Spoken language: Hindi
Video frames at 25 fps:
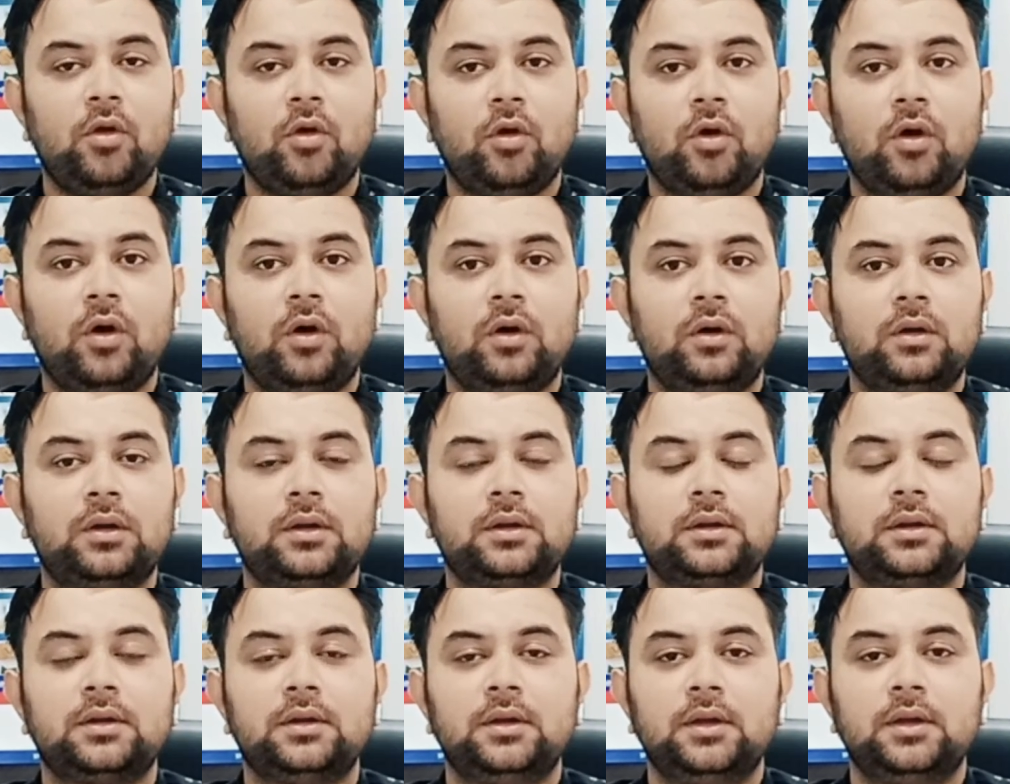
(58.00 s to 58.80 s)

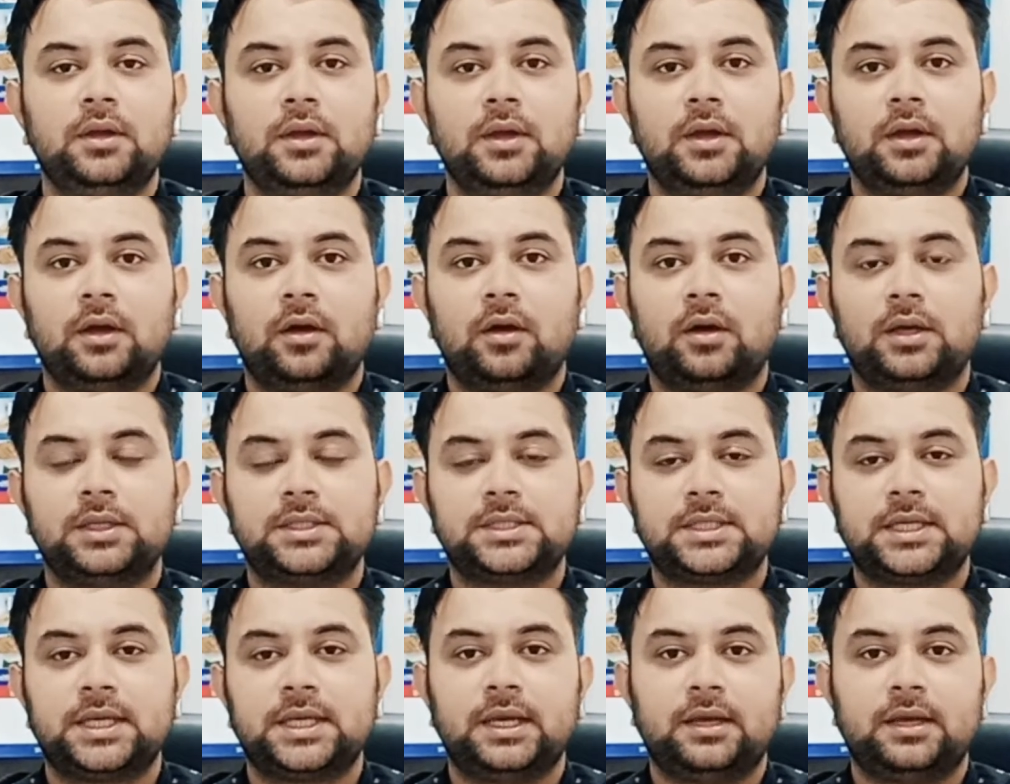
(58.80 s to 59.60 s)
और
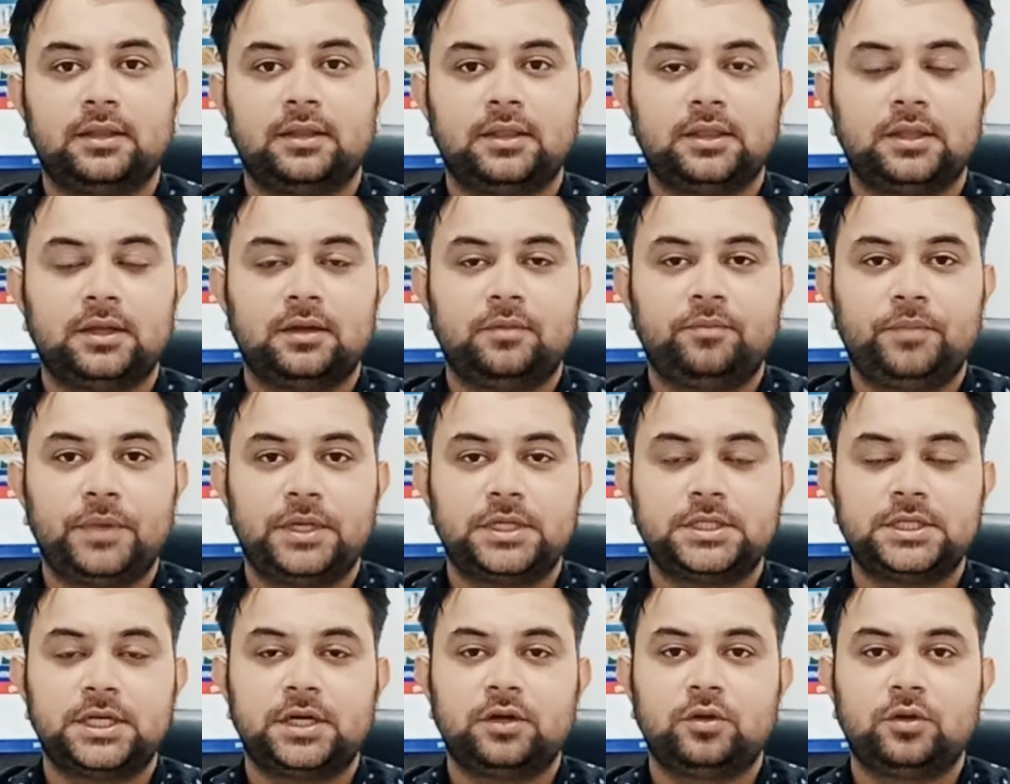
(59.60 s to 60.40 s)
इसके अंदर
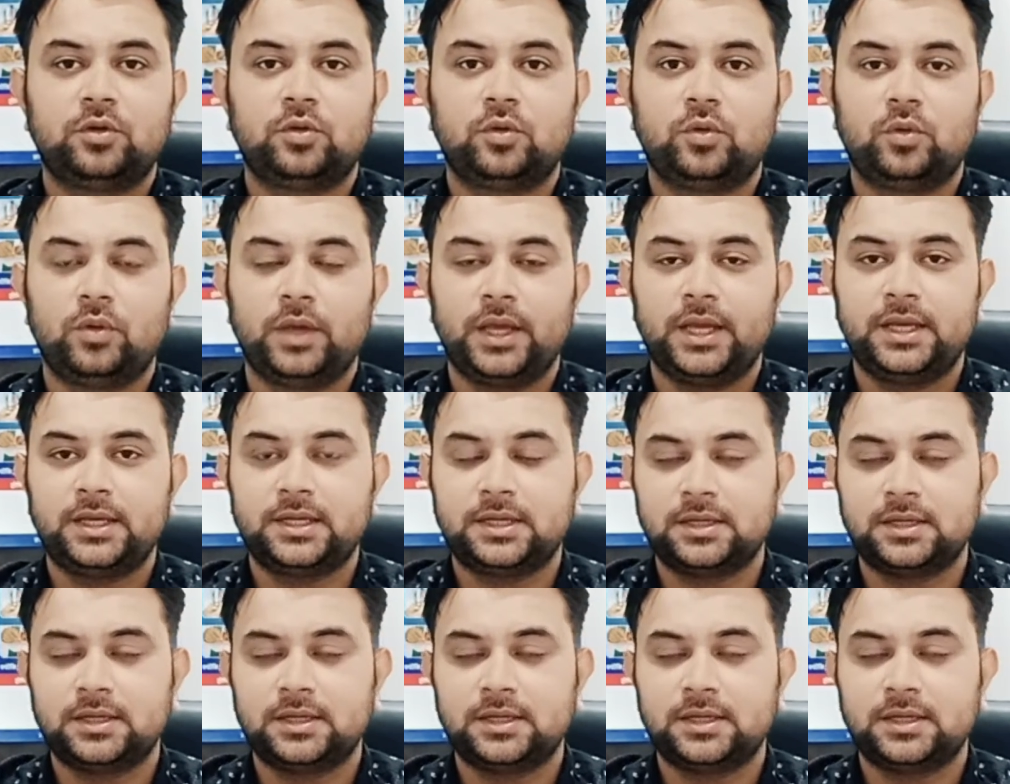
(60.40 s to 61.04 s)
पेशेंट को एक